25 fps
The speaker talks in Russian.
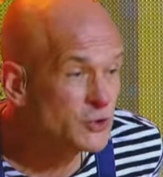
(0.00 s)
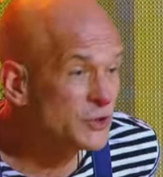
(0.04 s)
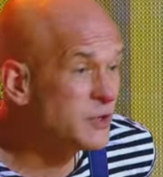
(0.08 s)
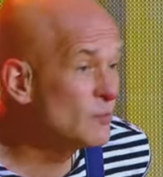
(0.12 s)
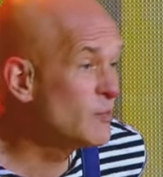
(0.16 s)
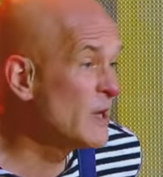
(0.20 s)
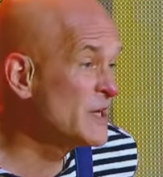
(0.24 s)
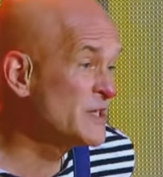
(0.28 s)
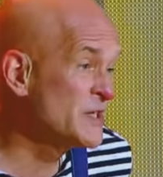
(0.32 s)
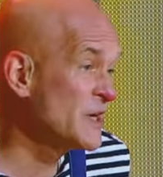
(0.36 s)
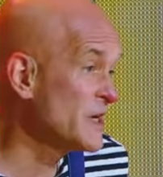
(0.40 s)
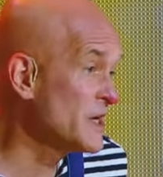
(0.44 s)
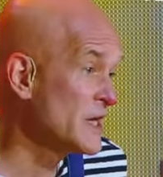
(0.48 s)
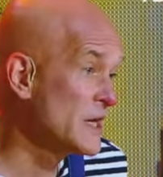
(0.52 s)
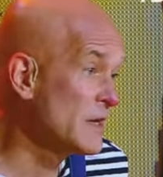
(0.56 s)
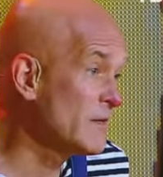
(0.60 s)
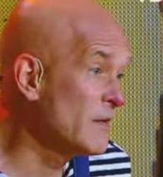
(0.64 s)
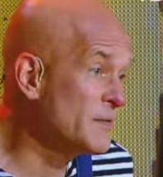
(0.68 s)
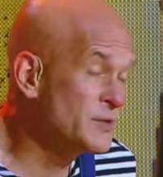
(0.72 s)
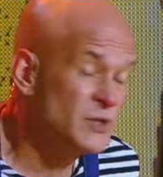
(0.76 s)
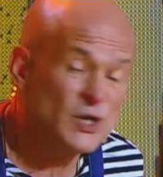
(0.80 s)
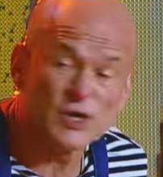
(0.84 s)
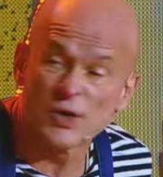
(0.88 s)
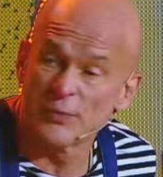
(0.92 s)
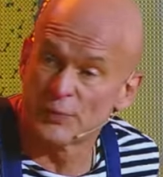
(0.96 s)
что Мазай я
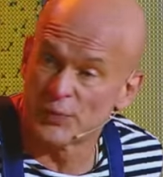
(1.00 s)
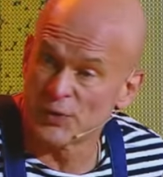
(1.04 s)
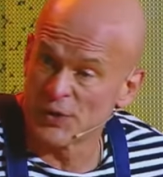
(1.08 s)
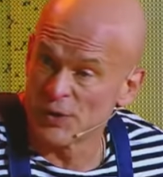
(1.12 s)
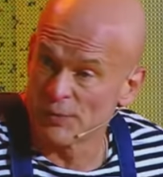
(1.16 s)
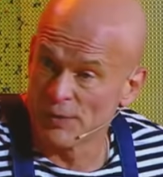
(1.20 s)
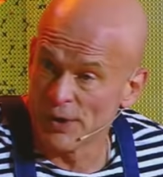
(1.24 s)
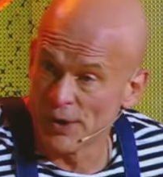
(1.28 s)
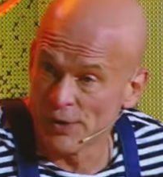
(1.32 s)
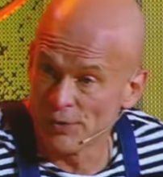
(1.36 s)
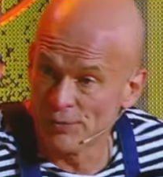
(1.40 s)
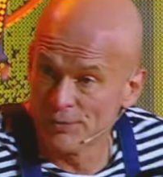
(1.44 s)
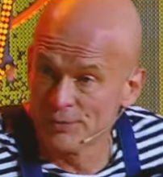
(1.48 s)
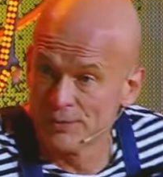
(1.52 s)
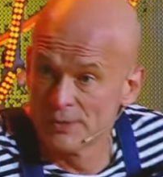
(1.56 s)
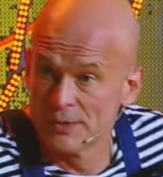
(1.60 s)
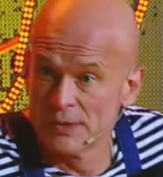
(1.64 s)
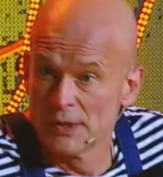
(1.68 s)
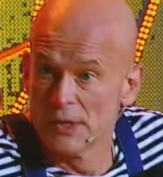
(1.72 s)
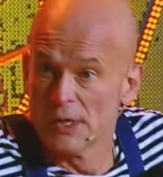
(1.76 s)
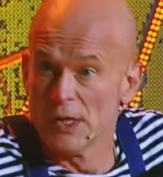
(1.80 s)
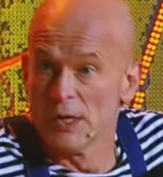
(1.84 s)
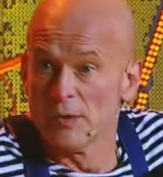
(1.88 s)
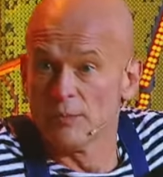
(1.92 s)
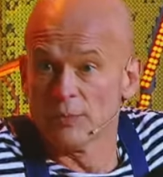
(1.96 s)
вообще не понимаю.
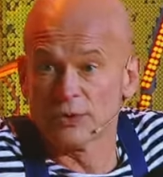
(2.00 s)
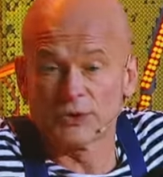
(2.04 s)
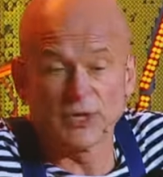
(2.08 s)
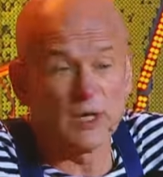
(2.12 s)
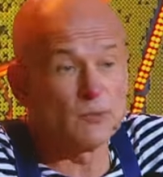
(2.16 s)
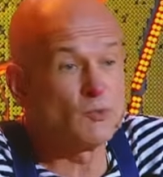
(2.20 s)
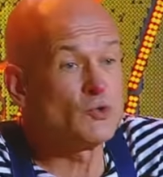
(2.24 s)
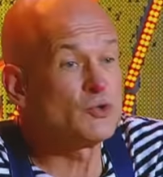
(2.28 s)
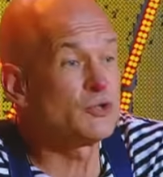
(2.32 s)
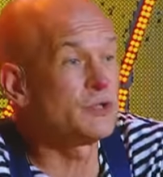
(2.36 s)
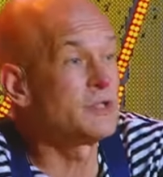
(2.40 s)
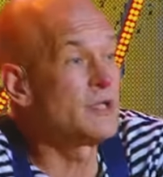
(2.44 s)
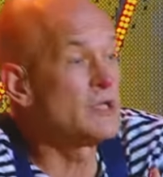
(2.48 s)
Потому что